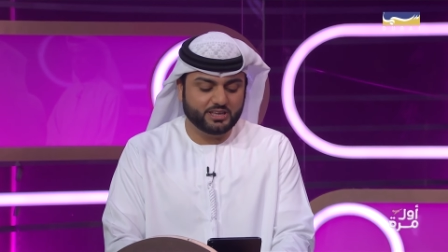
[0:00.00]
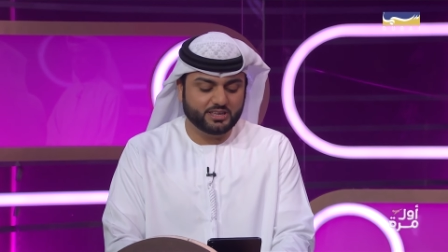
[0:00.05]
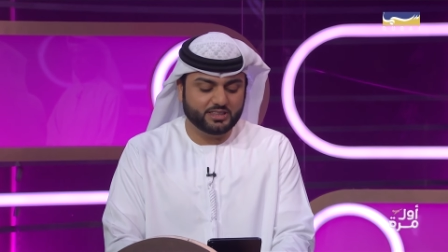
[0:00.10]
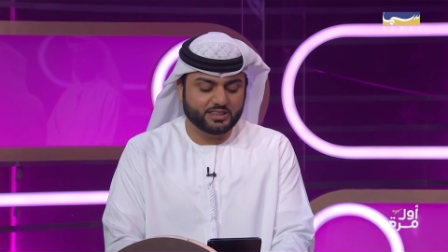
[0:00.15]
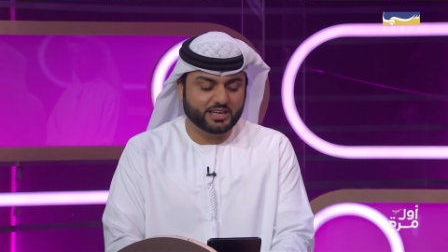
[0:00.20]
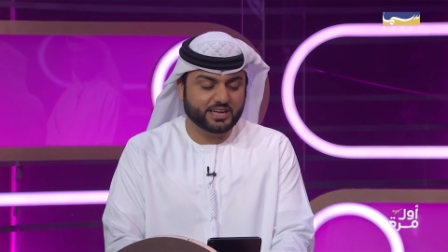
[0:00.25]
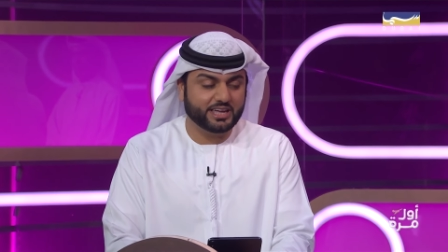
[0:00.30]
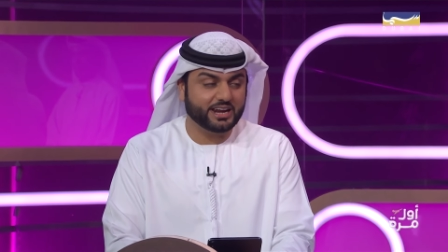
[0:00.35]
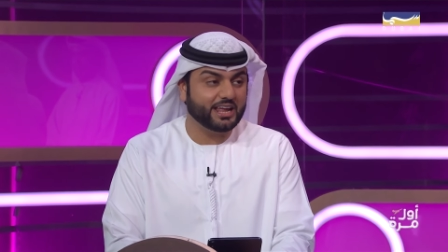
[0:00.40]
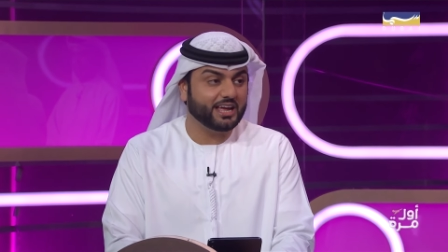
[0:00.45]

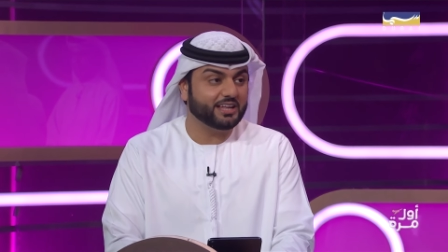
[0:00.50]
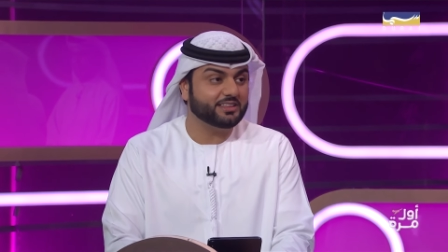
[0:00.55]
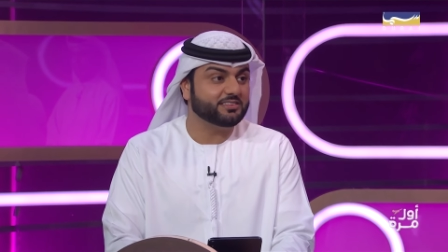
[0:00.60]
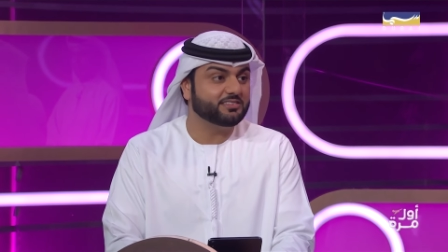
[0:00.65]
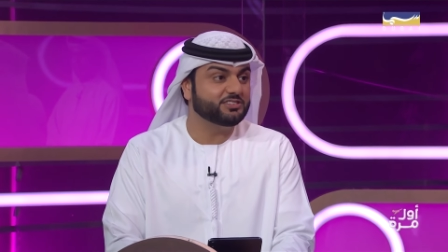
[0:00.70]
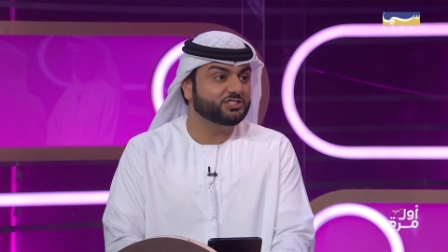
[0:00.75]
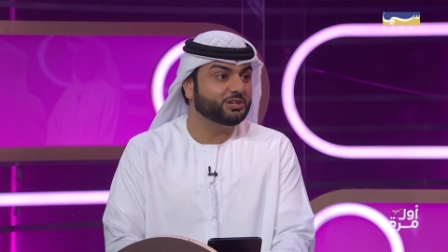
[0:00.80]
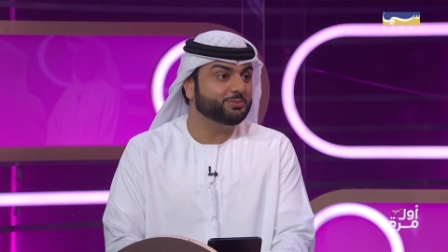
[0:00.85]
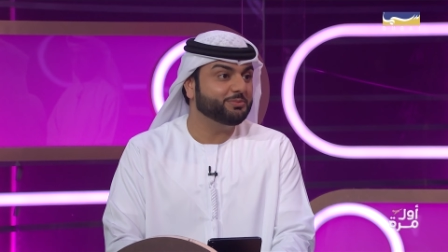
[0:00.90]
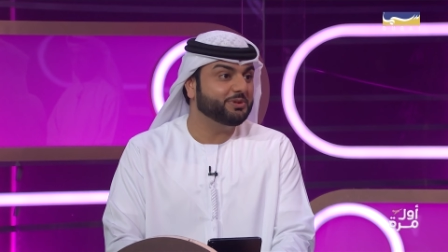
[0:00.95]
ذكريات
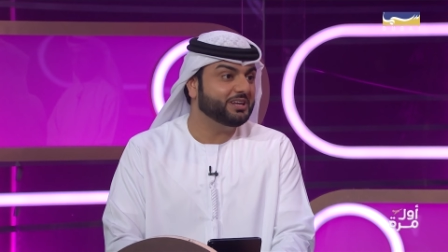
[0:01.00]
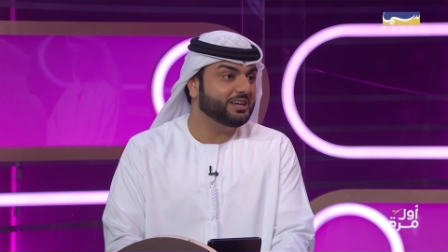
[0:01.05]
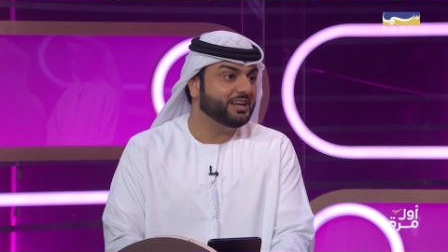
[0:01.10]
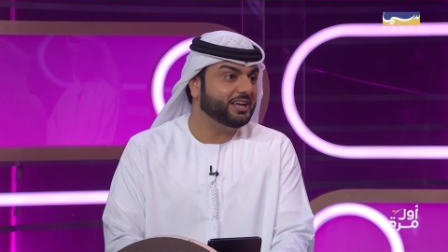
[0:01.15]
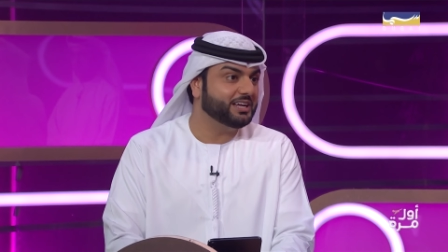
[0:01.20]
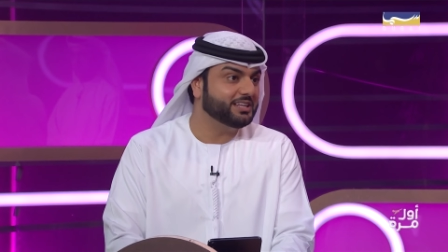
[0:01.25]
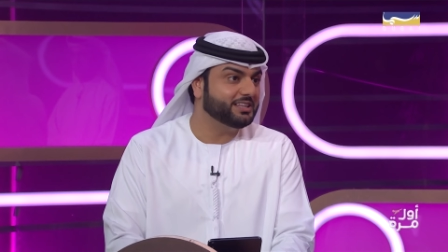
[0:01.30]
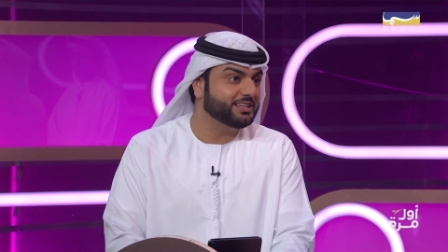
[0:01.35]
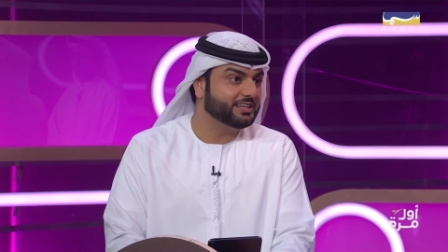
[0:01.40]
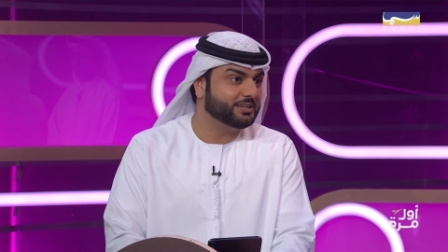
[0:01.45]
جميله
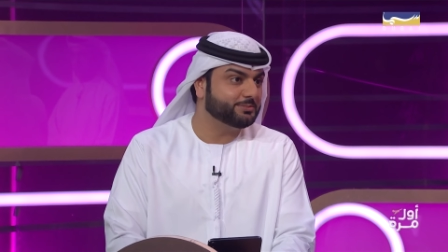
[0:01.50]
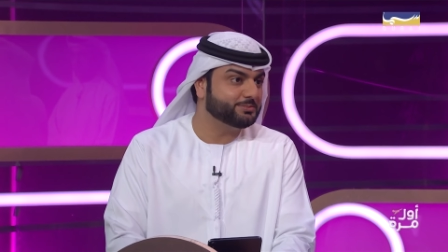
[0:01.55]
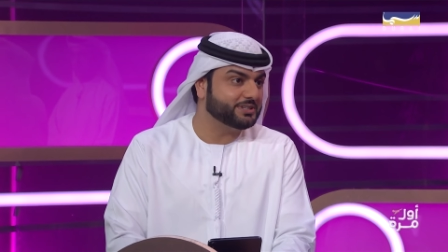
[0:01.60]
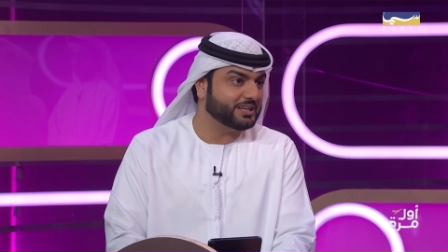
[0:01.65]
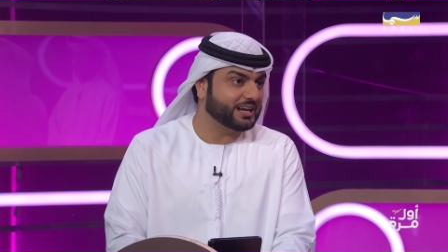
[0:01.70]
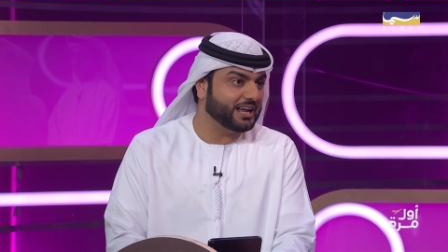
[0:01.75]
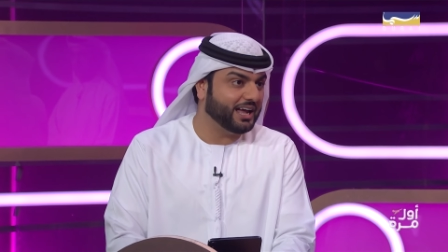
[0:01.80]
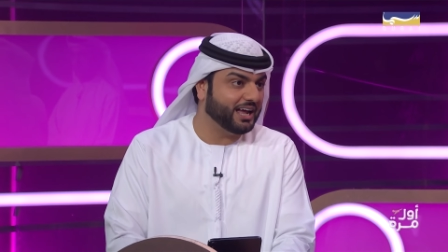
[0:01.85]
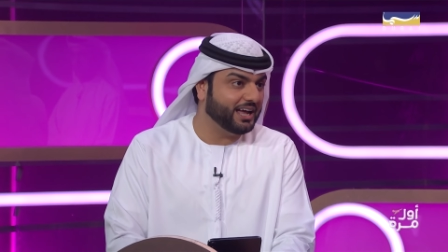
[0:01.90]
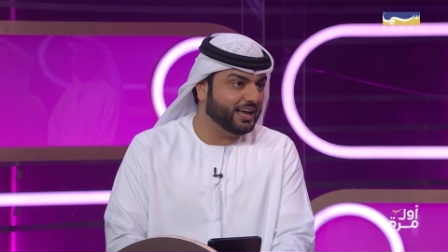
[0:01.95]
عندك
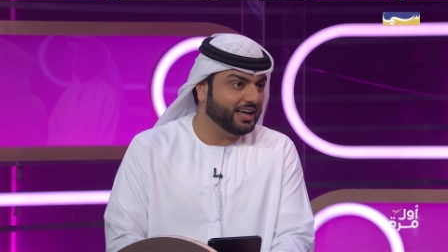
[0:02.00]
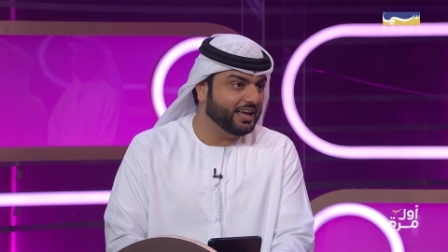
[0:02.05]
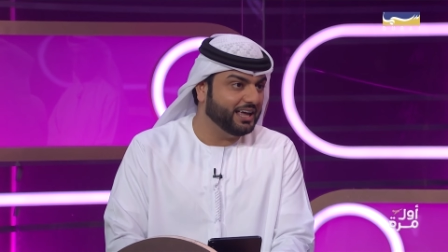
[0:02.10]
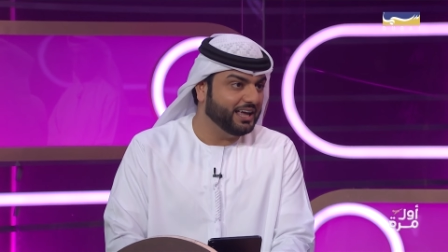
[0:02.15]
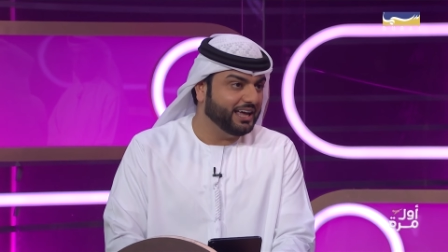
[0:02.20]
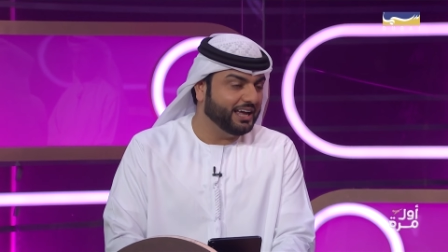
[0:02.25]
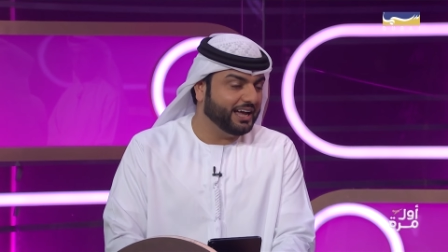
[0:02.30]
بصراحه